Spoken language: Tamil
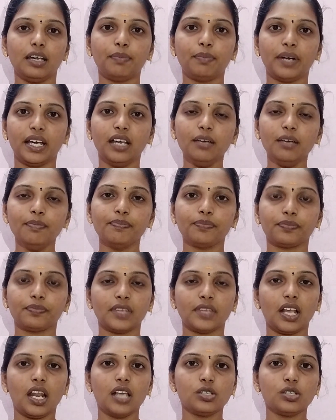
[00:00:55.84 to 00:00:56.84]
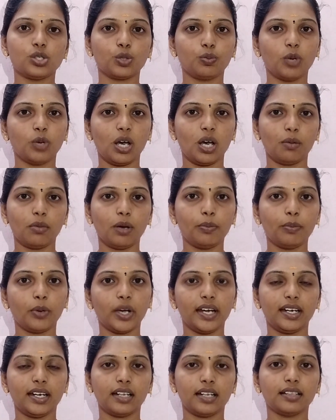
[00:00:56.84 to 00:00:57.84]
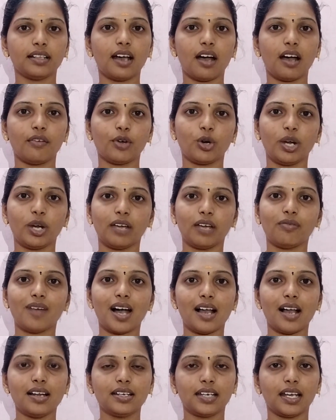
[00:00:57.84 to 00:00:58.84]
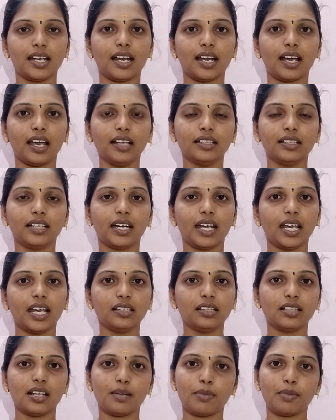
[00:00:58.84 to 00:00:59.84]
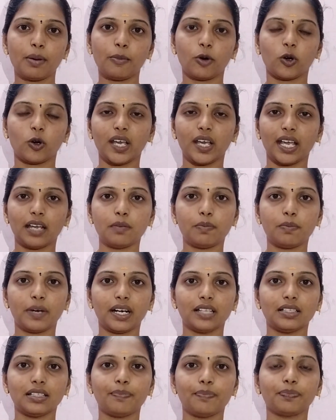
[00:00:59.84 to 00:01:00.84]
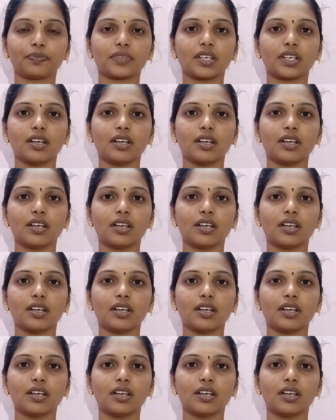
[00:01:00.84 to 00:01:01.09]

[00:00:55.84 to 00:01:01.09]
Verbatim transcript: இப்படி நல்லா சுமூகமாக போயிட்டு இருந்த அவருடைய வாழ்க்கையில் திடீர் திருப்பம் ஒன்று ஏற்படுது